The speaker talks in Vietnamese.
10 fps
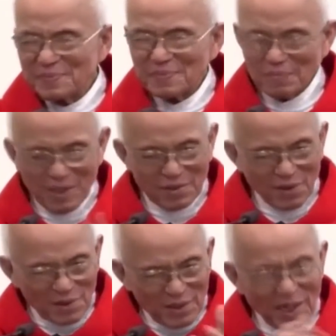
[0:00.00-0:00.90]
Mình có
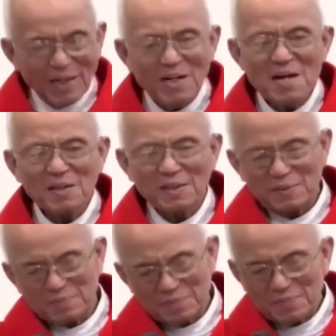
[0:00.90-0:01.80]
khi lanh hơn. Đó.
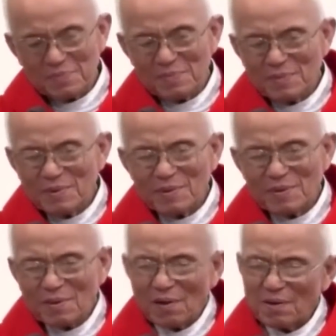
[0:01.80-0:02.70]

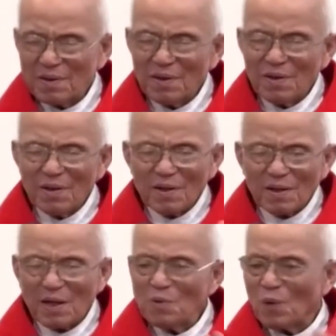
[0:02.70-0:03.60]
Coi,
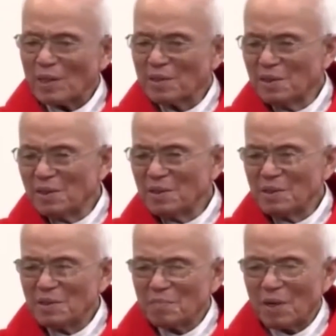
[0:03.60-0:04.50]
kế hoạch gì
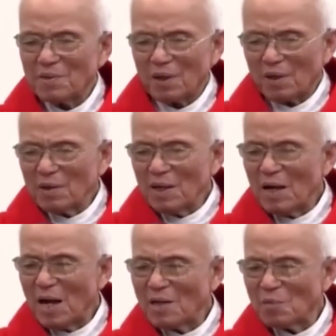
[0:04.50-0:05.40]
mà dựng nên
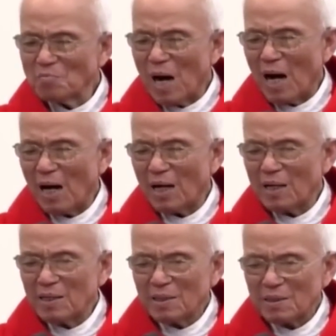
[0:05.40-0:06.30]
hai ông bà
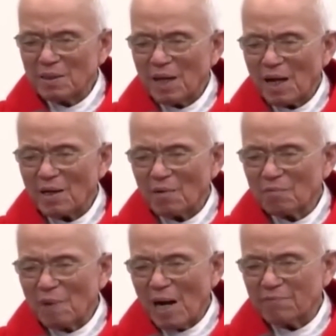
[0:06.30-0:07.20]
thì hai
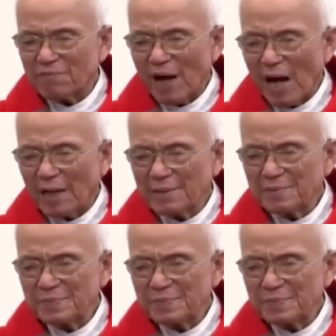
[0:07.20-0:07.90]
ông bà phản.